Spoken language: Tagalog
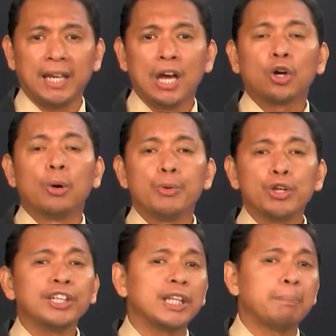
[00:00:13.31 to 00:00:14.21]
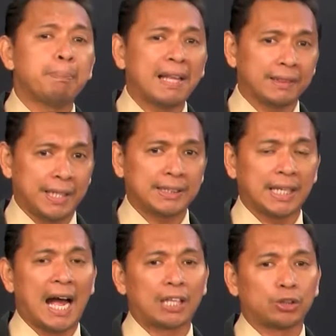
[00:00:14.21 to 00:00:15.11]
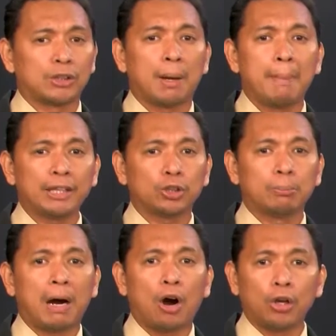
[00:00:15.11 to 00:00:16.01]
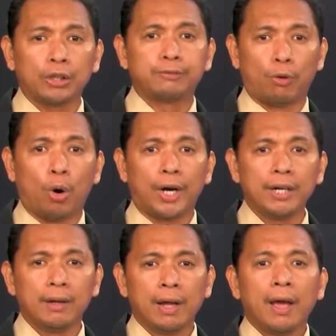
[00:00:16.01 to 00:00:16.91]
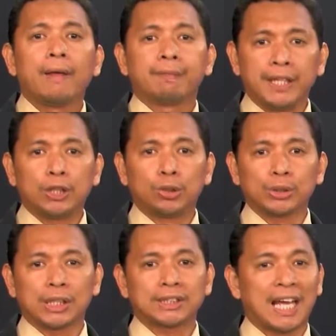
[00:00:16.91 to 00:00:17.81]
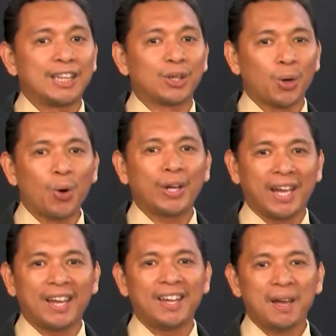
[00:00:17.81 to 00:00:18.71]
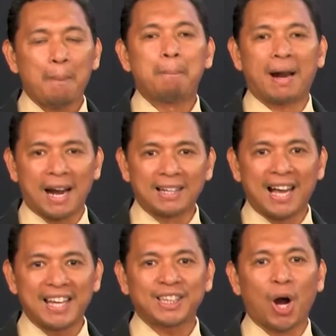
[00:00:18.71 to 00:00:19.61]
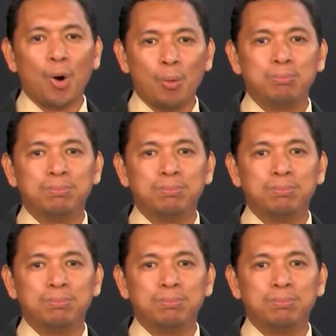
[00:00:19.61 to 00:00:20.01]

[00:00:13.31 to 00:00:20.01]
Community Pantry sang aton nga Metro Bacolod 4 didto sa San Roque, Barangay Tangub.